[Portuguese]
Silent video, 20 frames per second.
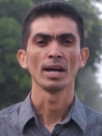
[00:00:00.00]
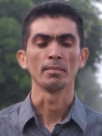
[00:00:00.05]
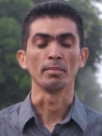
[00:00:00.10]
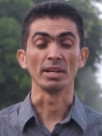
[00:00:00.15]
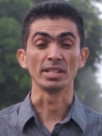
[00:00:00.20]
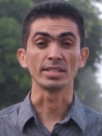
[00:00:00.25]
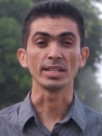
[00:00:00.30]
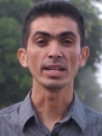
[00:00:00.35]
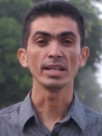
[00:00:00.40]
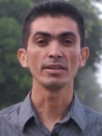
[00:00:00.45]

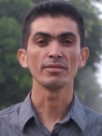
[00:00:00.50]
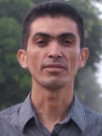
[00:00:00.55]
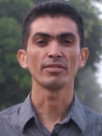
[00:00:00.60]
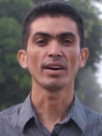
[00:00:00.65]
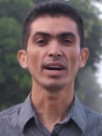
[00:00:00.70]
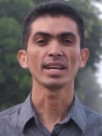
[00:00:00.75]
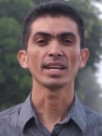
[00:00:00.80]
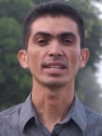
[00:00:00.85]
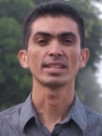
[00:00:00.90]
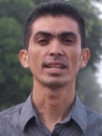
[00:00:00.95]
mas ele
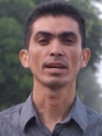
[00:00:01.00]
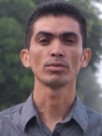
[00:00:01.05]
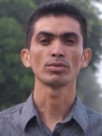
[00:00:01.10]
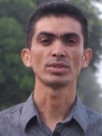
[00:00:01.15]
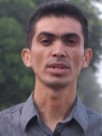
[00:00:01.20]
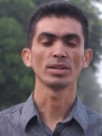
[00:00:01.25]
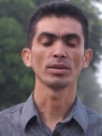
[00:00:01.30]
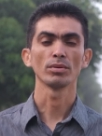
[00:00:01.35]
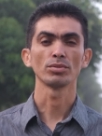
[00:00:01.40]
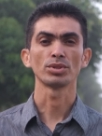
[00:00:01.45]
vai até o
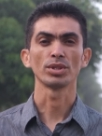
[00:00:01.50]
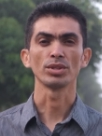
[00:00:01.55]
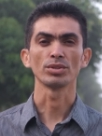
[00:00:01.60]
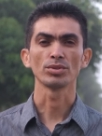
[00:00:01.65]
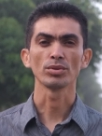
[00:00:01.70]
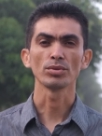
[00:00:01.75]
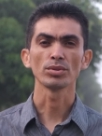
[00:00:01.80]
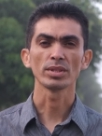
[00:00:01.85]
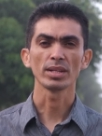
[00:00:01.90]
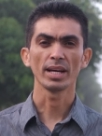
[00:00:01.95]
Senhor
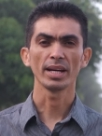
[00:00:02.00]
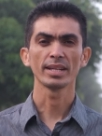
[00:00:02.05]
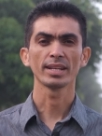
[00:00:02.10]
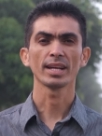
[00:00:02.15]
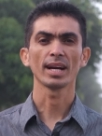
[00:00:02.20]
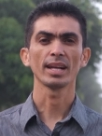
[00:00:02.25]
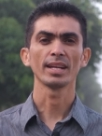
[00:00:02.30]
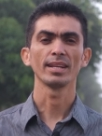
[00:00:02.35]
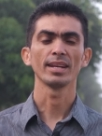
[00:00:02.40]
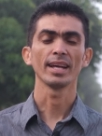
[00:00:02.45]
Jesus lá
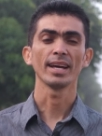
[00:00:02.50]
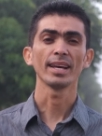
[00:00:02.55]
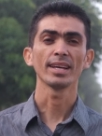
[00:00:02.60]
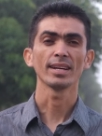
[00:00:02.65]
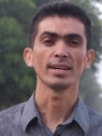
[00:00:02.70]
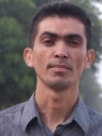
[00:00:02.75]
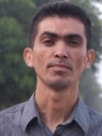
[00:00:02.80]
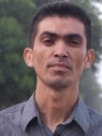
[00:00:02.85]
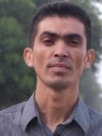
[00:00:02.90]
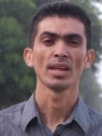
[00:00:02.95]
em
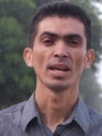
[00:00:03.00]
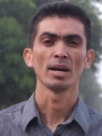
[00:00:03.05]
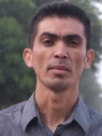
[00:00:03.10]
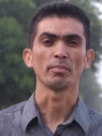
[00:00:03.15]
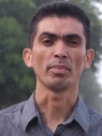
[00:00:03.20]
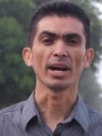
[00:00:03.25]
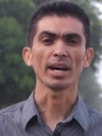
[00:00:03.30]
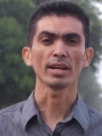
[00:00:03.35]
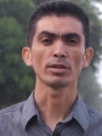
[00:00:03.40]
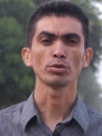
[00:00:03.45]
Galiléia
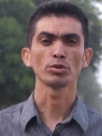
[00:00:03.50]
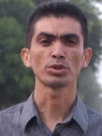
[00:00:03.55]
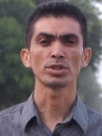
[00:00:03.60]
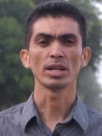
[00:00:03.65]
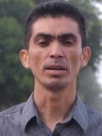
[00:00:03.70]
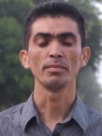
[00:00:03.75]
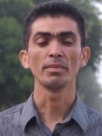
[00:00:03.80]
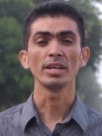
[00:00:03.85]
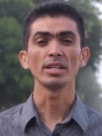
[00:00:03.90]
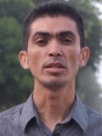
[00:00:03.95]
para
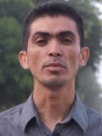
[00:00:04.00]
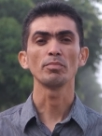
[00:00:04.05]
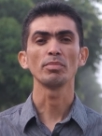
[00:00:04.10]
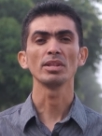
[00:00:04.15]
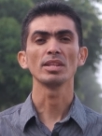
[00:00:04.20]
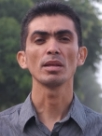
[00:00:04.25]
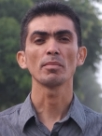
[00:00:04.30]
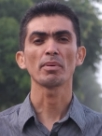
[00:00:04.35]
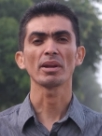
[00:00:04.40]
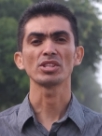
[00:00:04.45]
justamente
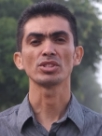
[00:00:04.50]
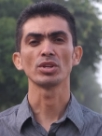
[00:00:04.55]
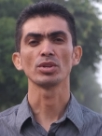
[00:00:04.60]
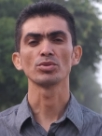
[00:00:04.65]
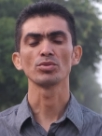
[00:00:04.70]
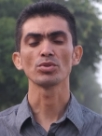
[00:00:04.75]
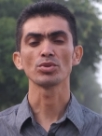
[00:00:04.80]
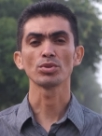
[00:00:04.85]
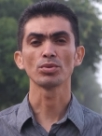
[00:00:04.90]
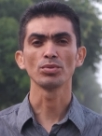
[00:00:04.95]
pedir para
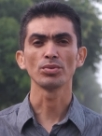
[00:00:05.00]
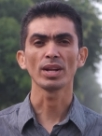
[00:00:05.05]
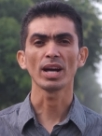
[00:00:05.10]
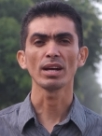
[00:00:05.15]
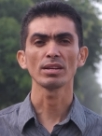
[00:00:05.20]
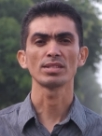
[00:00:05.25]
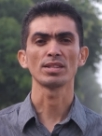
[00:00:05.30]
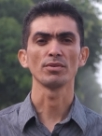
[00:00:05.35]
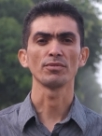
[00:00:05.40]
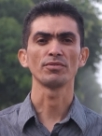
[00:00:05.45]
Jesus
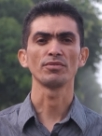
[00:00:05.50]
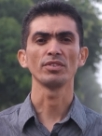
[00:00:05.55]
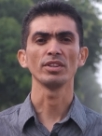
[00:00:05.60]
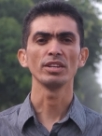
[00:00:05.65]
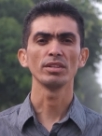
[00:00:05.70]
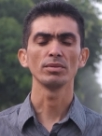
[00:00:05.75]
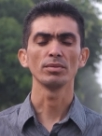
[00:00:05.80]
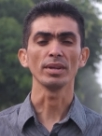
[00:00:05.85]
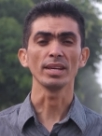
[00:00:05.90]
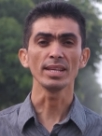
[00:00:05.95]
curar seu
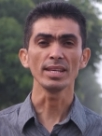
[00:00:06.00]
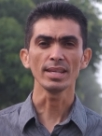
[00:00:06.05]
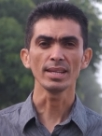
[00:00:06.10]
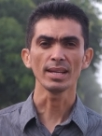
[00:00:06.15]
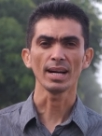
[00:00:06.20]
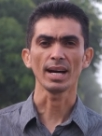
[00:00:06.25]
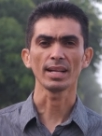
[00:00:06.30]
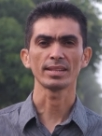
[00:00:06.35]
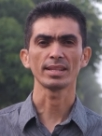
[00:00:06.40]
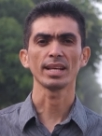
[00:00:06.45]
filho e
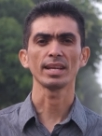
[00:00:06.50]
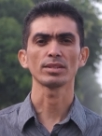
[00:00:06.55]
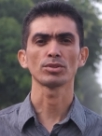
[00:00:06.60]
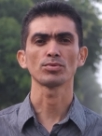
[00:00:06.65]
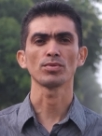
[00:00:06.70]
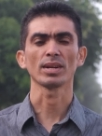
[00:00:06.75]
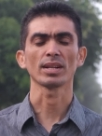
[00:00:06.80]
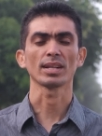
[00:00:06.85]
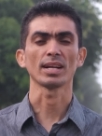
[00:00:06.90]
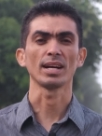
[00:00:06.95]
ir até a
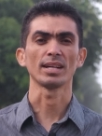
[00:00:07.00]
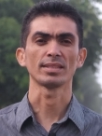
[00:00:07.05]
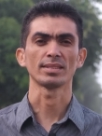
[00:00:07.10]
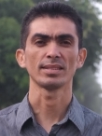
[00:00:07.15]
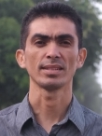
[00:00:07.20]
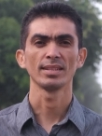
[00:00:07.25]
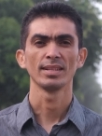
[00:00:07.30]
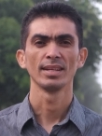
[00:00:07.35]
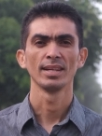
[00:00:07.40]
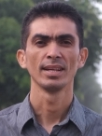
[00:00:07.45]
sua
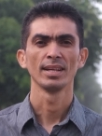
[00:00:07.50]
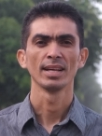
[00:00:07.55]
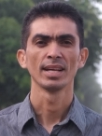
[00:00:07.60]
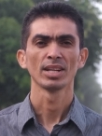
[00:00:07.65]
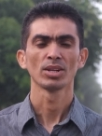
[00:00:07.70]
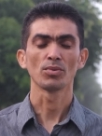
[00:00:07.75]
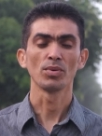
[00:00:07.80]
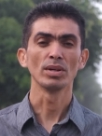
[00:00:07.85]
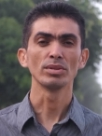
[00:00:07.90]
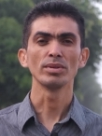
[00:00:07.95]
casa.
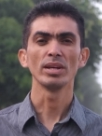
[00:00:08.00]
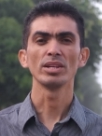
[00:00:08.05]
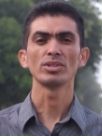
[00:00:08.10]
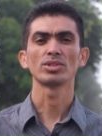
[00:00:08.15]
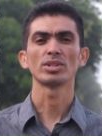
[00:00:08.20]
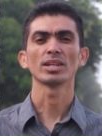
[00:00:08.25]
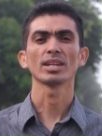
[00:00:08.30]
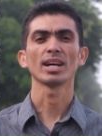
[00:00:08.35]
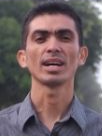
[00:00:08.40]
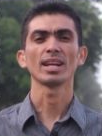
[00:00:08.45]
Quando ele
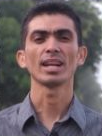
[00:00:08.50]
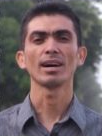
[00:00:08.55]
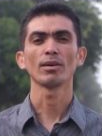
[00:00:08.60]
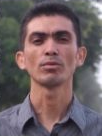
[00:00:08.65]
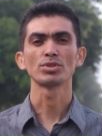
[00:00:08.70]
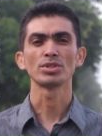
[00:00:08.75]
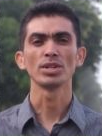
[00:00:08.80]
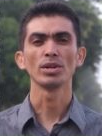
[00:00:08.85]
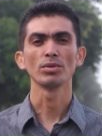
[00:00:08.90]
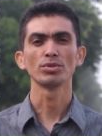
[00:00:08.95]
chega lá,
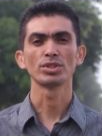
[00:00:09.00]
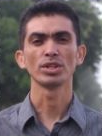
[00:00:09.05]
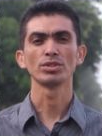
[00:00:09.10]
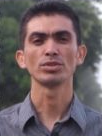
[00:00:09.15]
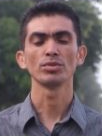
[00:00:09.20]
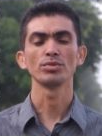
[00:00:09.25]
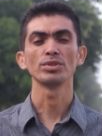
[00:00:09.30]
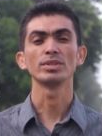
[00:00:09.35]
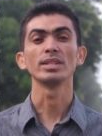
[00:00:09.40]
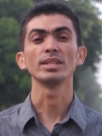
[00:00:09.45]
o Senhor
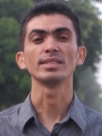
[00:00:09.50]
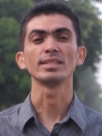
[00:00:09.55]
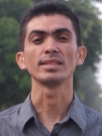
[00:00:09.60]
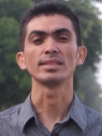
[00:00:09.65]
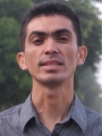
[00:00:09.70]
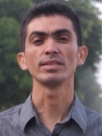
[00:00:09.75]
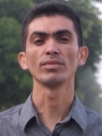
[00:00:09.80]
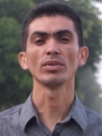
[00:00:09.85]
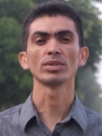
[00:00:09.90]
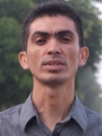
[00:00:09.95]
Jesus disse:
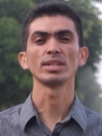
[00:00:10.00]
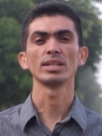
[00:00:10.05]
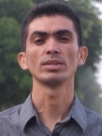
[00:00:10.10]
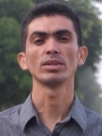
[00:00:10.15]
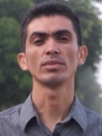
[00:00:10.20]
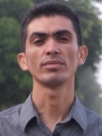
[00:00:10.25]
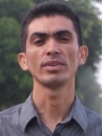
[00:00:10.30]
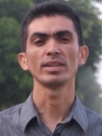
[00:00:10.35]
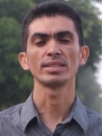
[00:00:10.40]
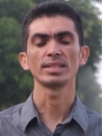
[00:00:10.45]
Se você
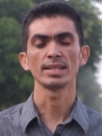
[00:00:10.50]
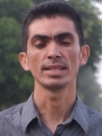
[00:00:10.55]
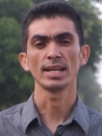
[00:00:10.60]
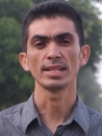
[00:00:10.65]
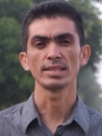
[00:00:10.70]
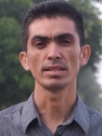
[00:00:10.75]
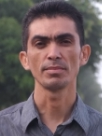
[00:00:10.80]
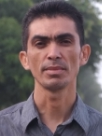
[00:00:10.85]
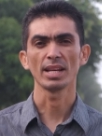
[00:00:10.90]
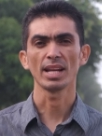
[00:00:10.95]
não vê
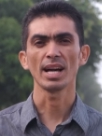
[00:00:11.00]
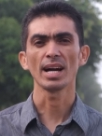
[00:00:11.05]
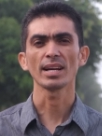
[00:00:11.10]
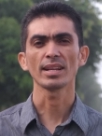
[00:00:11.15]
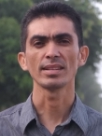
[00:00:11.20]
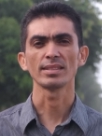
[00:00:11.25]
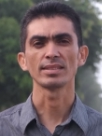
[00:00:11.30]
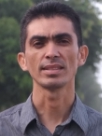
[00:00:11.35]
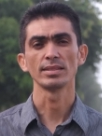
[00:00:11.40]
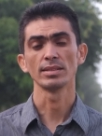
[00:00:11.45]
sinais e
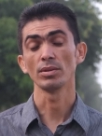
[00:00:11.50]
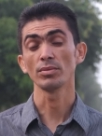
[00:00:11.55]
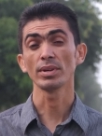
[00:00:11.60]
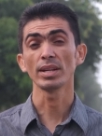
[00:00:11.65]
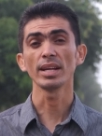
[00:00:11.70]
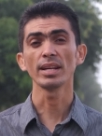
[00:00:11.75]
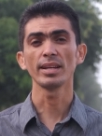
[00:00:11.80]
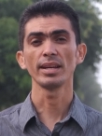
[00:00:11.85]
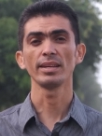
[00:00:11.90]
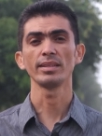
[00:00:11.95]
milagres, não
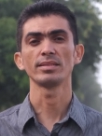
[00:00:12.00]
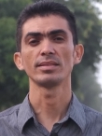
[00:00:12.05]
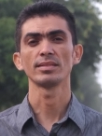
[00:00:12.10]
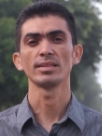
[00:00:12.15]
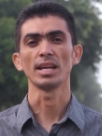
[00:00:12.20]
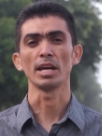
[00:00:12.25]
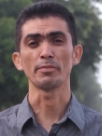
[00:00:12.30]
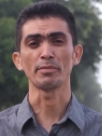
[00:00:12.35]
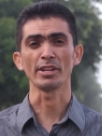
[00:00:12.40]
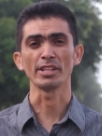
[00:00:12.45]
crereis,
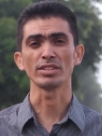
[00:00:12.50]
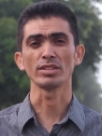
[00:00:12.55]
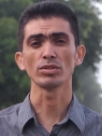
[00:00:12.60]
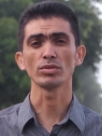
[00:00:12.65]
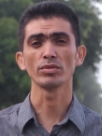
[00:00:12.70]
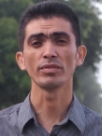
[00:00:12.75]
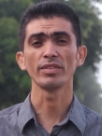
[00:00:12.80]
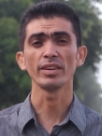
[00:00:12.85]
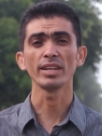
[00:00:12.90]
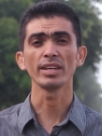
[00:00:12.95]
é
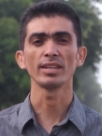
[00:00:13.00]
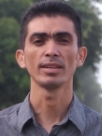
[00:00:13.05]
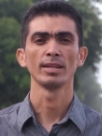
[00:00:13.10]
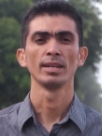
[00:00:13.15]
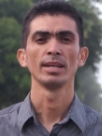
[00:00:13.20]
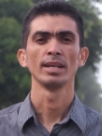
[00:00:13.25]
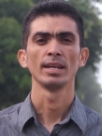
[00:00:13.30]
preciso ver.